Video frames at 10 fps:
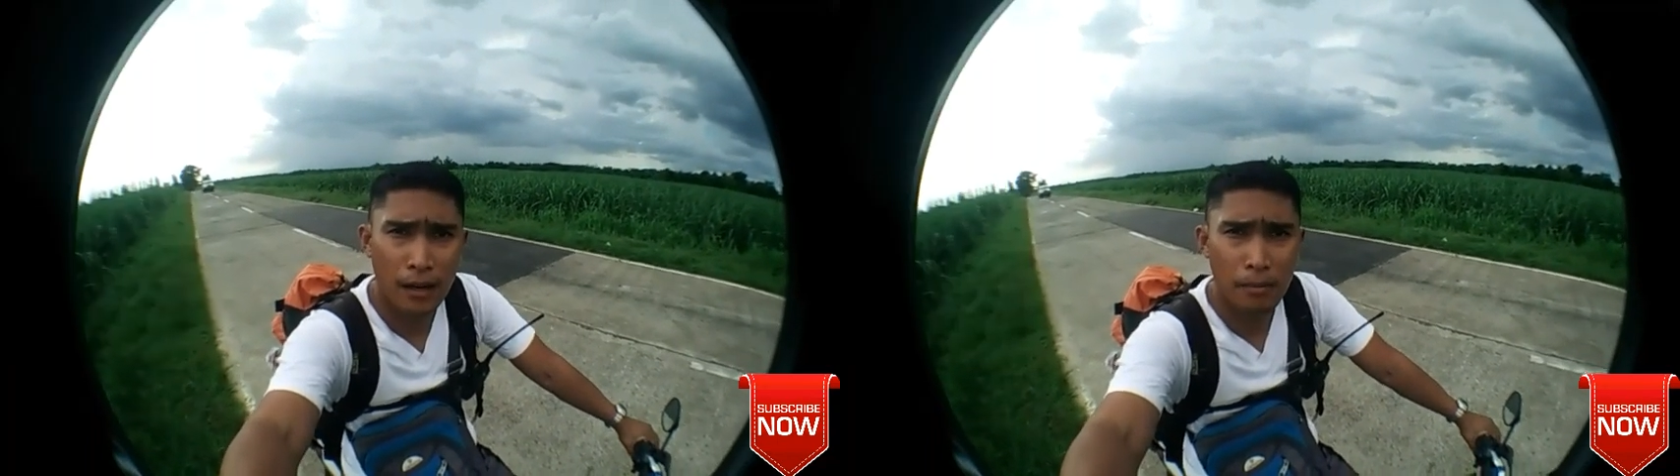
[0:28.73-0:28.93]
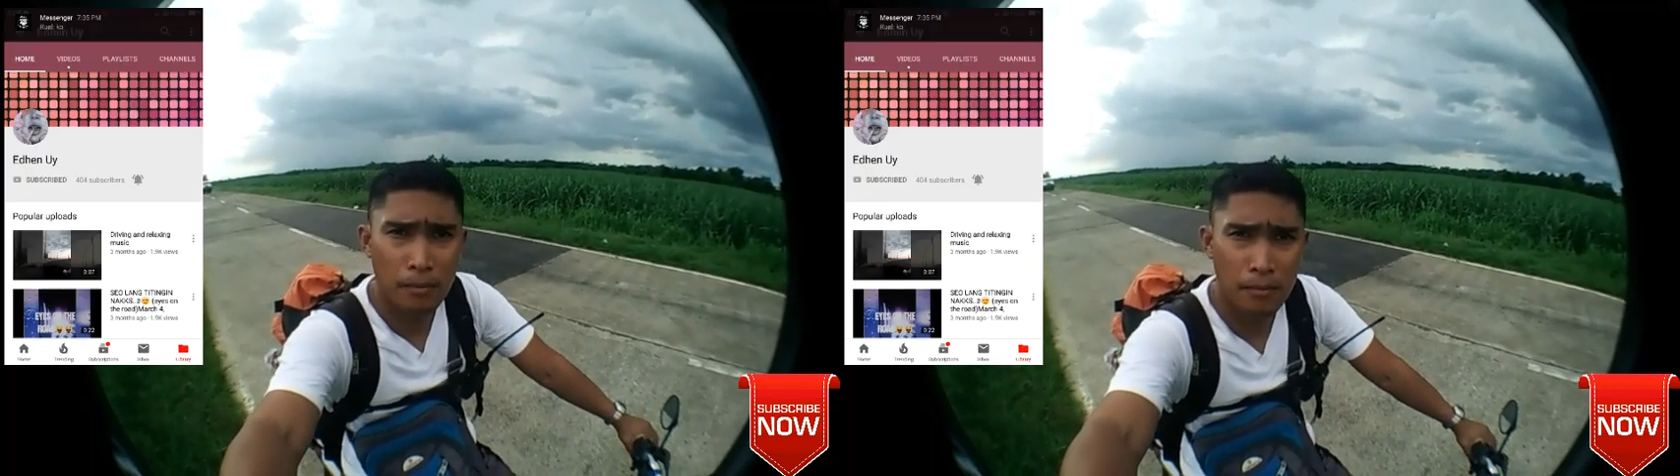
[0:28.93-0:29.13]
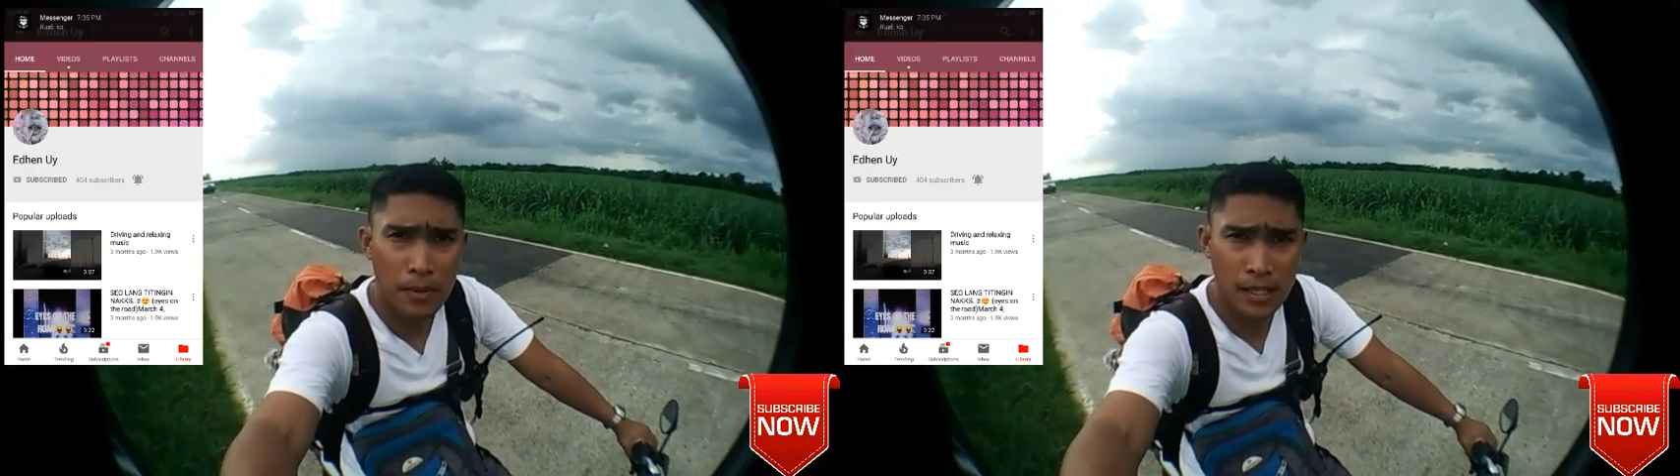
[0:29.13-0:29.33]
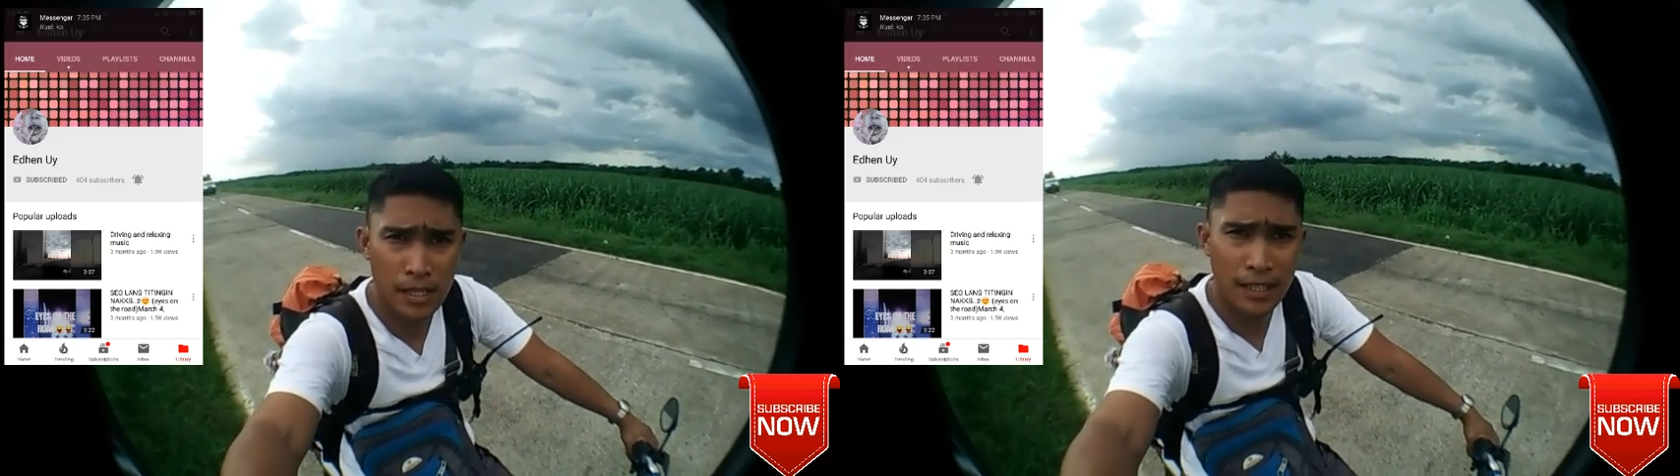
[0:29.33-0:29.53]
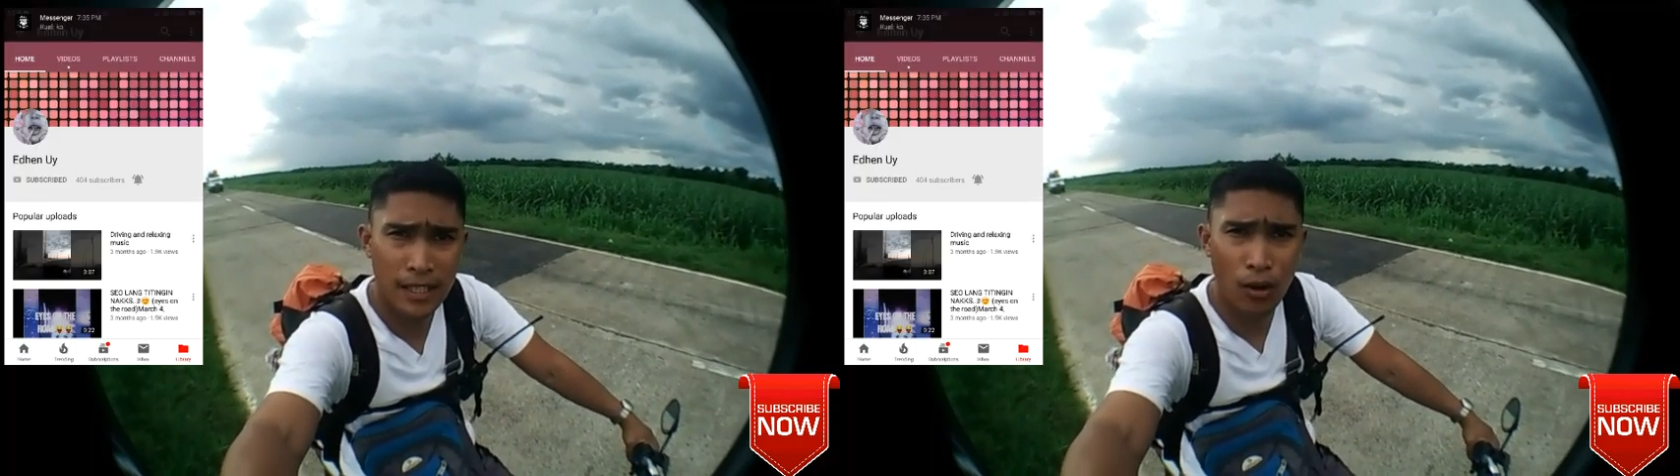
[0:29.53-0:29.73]
um,
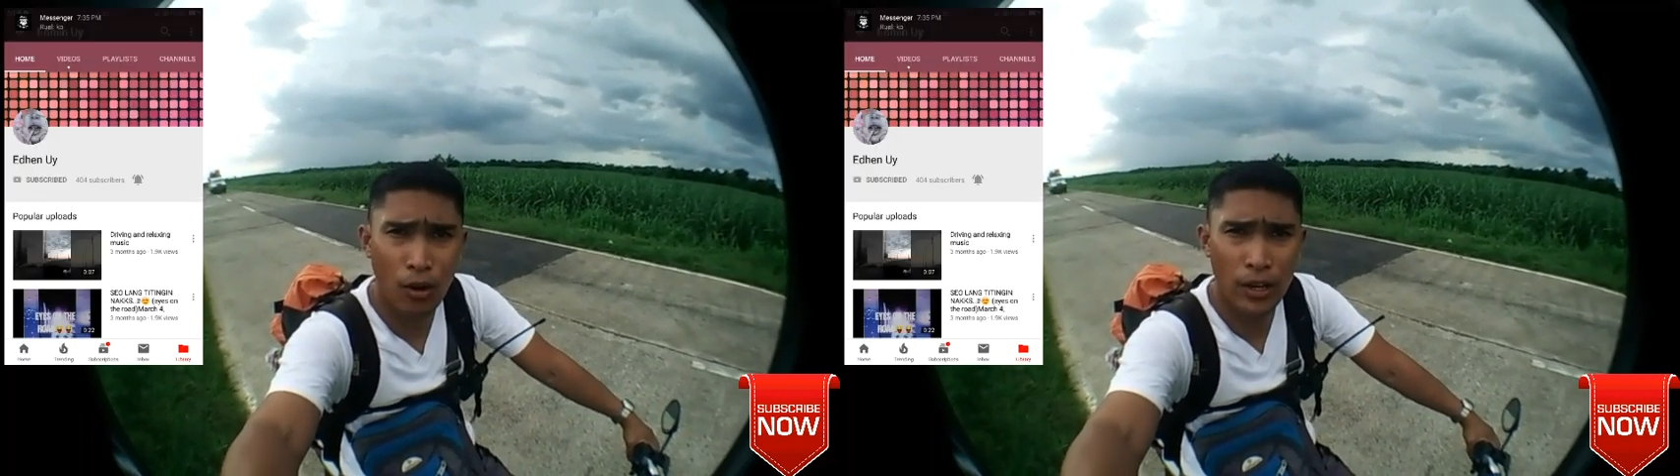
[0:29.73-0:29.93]
Miss Eding